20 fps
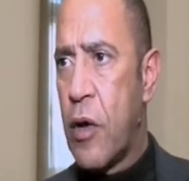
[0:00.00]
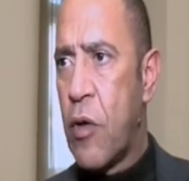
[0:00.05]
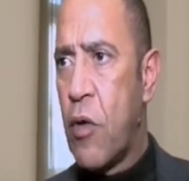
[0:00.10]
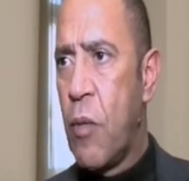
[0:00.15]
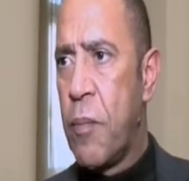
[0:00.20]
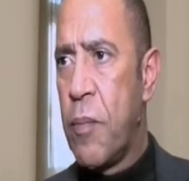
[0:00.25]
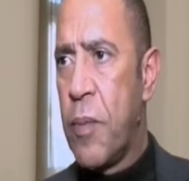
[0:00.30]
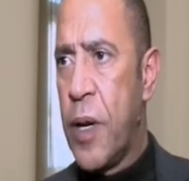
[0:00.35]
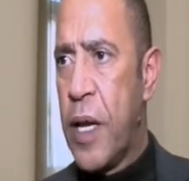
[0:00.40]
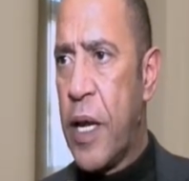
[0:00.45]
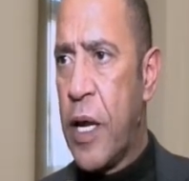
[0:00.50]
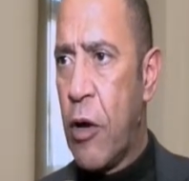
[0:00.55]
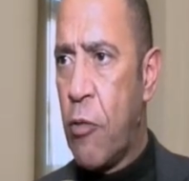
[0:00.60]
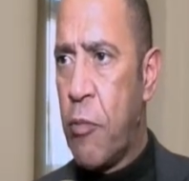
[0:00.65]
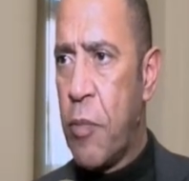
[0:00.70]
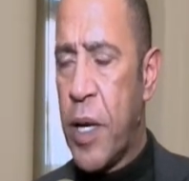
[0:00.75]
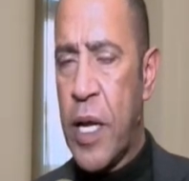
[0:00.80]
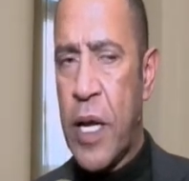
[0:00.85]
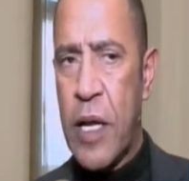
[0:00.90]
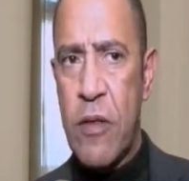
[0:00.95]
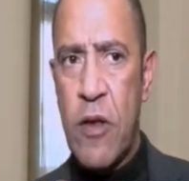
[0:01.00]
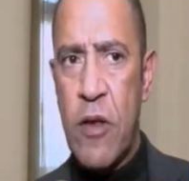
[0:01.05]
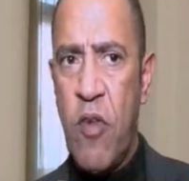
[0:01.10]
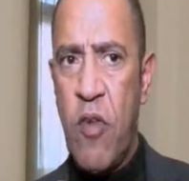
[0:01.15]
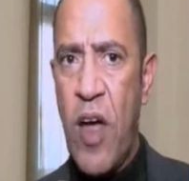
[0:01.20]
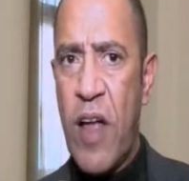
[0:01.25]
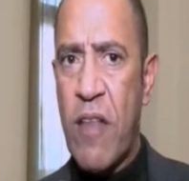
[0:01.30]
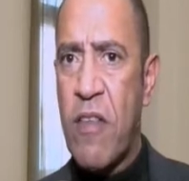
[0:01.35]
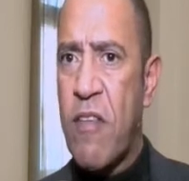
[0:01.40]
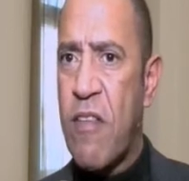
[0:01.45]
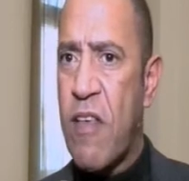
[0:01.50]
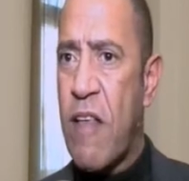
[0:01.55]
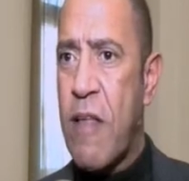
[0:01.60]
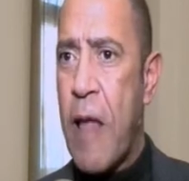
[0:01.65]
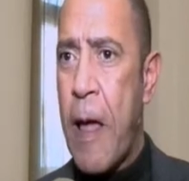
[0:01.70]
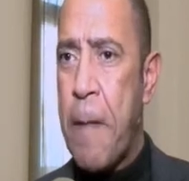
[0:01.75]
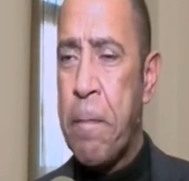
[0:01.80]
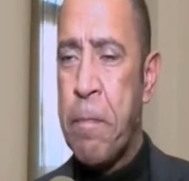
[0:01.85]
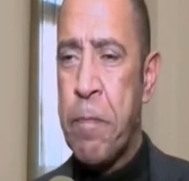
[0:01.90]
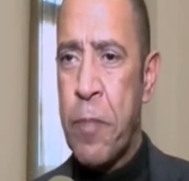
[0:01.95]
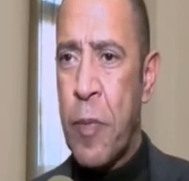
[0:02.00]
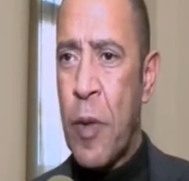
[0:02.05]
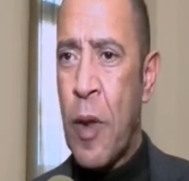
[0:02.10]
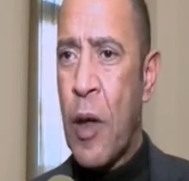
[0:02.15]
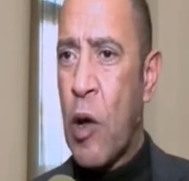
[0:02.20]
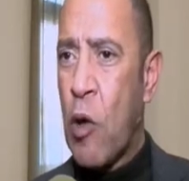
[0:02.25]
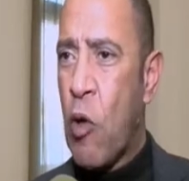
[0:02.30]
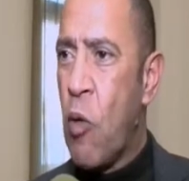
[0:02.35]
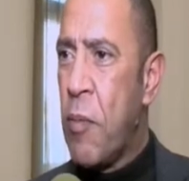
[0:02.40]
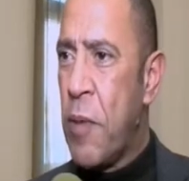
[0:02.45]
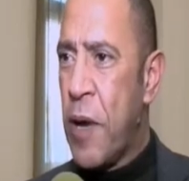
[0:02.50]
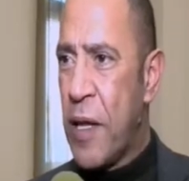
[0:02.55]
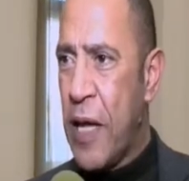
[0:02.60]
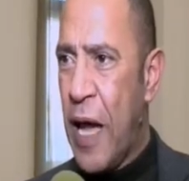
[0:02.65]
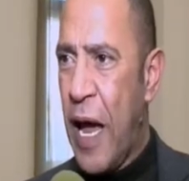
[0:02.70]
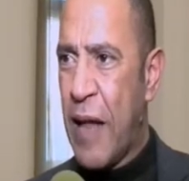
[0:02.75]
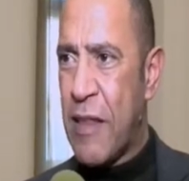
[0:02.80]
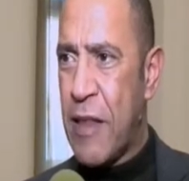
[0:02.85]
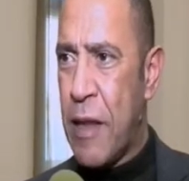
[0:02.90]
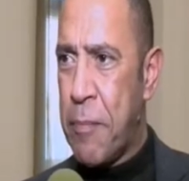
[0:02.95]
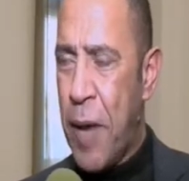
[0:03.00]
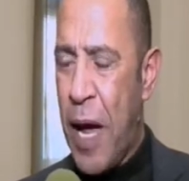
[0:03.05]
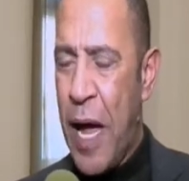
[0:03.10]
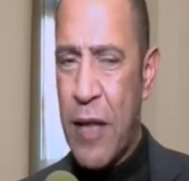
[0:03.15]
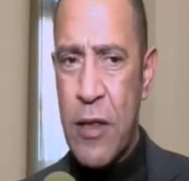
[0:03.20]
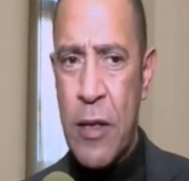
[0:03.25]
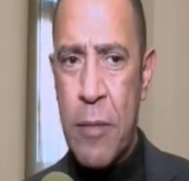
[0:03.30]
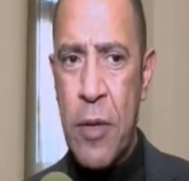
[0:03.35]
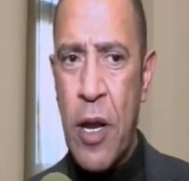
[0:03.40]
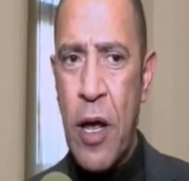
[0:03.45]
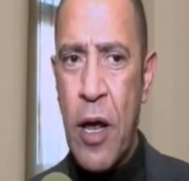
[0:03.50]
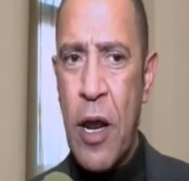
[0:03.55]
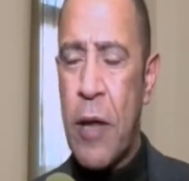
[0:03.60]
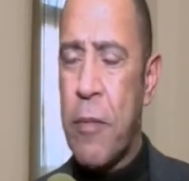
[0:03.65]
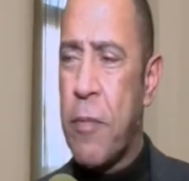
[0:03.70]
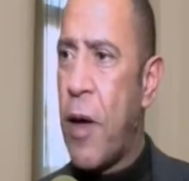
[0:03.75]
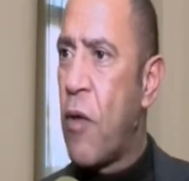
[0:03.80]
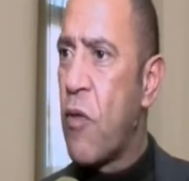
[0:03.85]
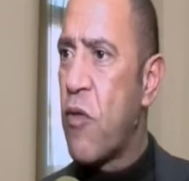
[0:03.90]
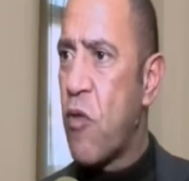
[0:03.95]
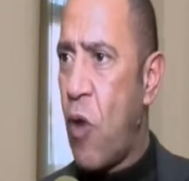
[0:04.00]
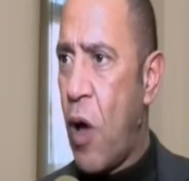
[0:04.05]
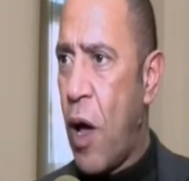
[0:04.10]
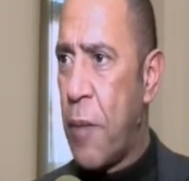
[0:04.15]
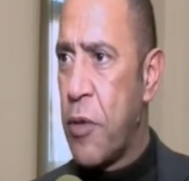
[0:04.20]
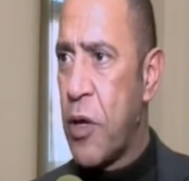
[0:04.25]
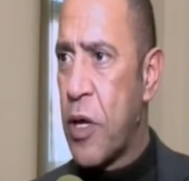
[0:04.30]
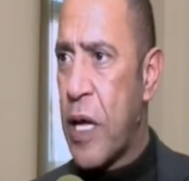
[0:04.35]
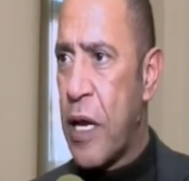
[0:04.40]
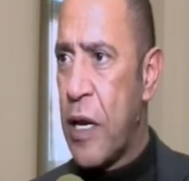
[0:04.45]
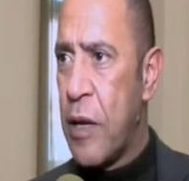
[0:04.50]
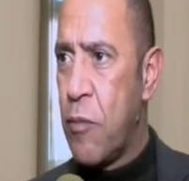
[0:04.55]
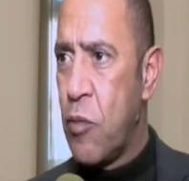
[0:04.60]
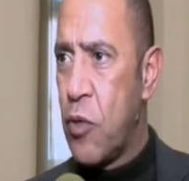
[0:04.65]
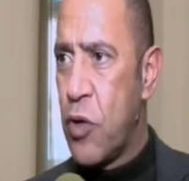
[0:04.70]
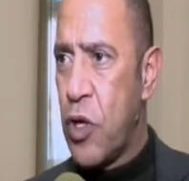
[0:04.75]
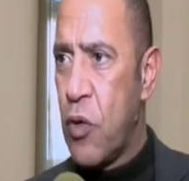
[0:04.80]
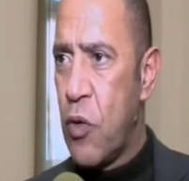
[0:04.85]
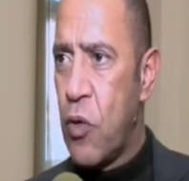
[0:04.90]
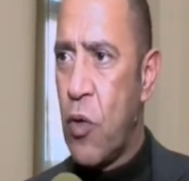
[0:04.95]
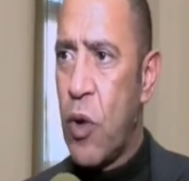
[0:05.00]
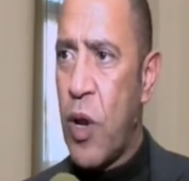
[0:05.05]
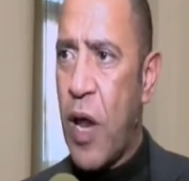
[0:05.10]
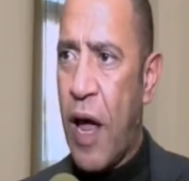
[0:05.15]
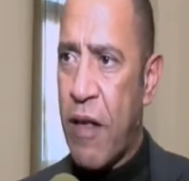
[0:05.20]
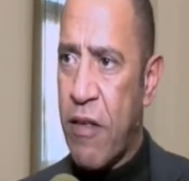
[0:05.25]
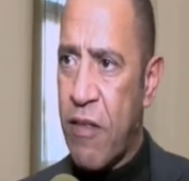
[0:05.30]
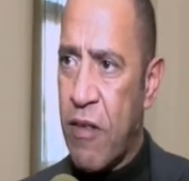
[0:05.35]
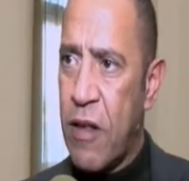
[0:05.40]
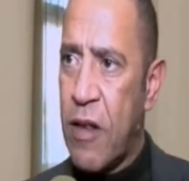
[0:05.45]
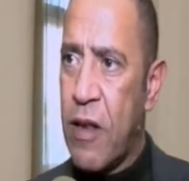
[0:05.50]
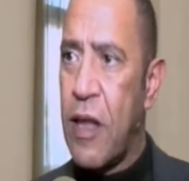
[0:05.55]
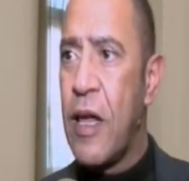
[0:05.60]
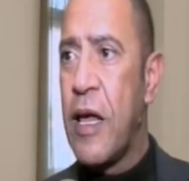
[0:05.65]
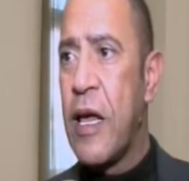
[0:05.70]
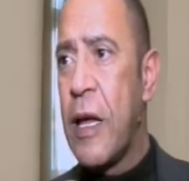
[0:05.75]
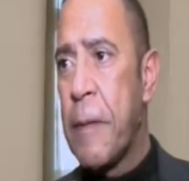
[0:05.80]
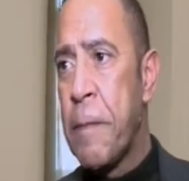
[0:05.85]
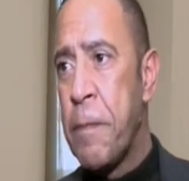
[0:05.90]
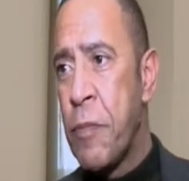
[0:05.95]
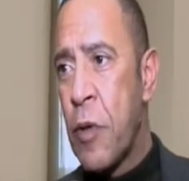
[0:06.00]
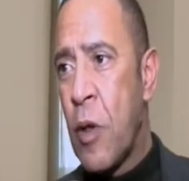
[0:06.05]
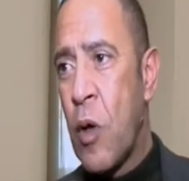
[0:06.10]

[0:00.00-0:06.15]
كومبلي يوميا في حد ذاتها الجملة دي حتى ما حد من قرايبي أو صحابي يكلموني يقولوا لي عايزين نيجي